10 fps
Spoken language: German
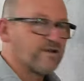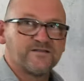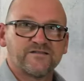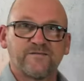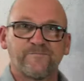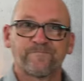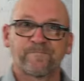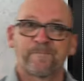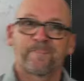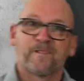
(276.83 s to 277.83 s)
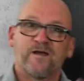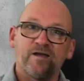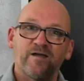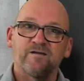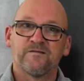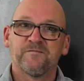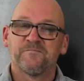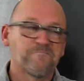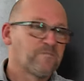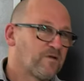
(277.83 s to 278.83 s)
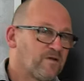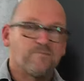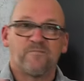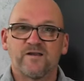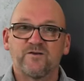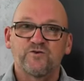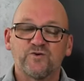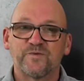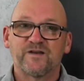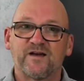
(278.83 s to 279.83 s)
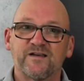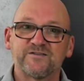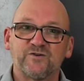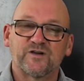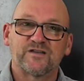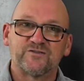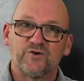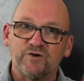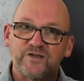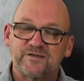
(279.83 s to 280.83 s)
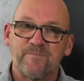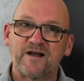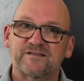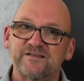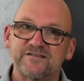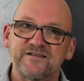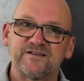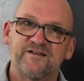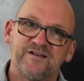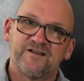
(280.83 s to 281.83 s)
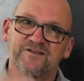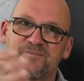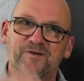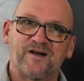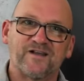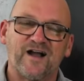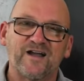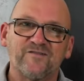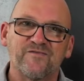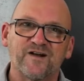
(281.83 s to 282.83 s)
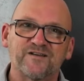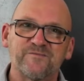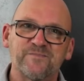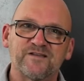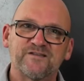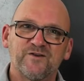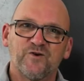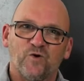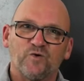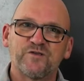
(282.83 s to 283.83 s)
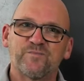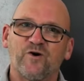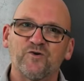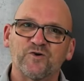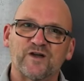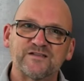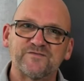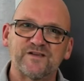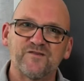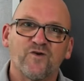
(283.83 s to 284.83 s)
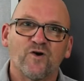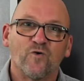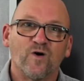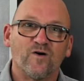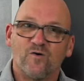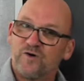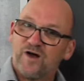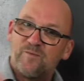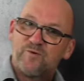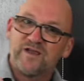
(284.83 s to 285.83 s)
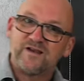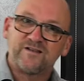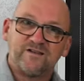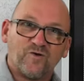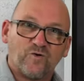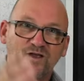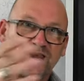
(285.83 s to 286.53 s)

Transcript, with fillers: ist, hey, mein YouTube-Kanal ist noch ganz neu, ich mag das hier, ich habe gerade angefangen damit und ich brauche noch ganz viele Follower oder Abonnenten oder